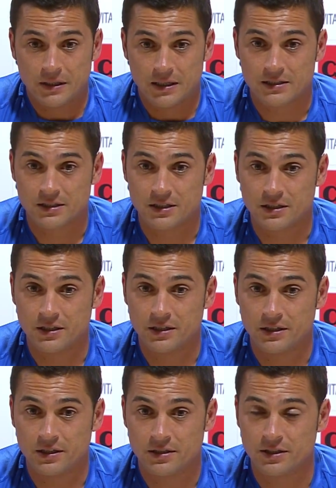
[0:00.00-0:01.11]
Así
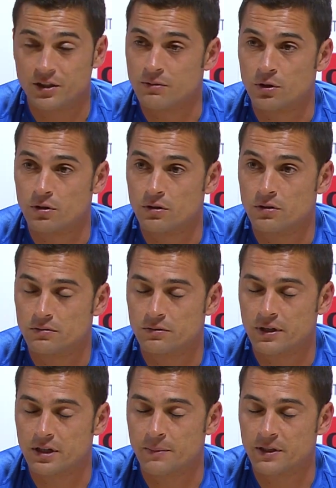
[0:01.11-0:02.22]
que sentimos
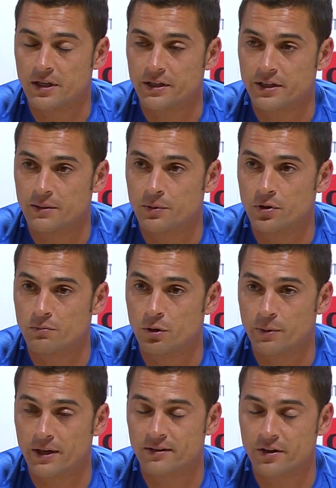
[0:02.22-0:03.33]
una tremenda alegría por
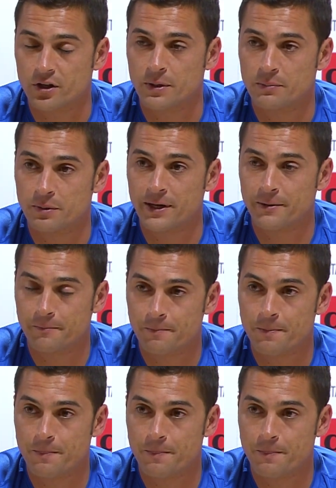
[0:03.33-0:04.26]
volver hasta el año que viene en primera.